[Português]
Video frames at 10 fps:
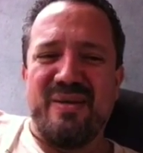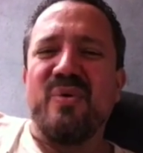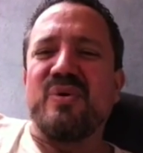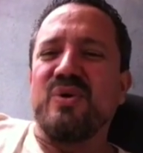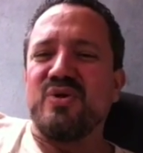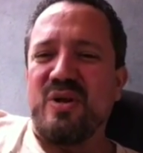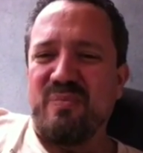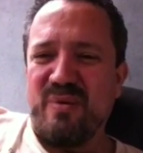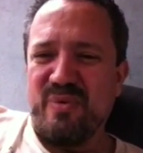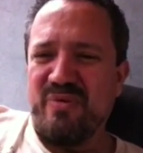que é o que nós
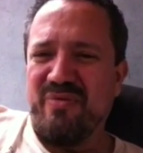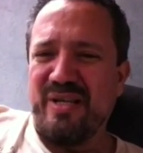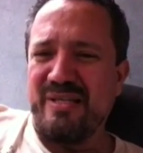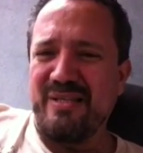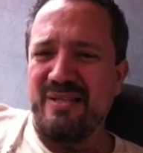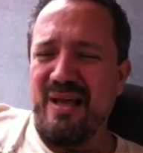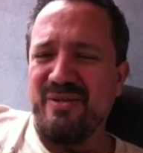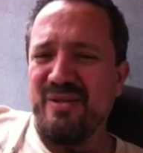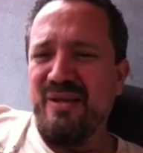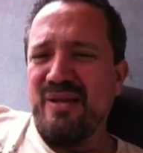chamamos de
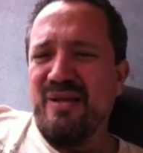felicidade.